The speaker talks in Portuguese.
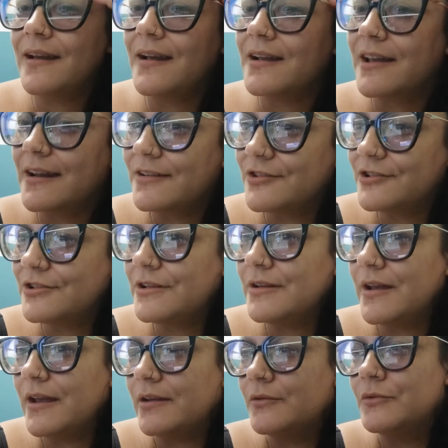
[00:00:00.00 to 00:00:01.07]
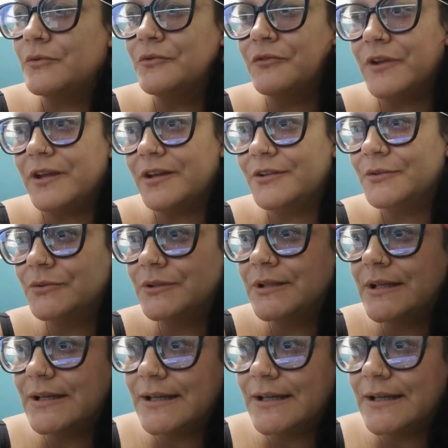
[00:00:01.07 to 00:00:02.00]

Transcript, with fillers: a creche é do governo.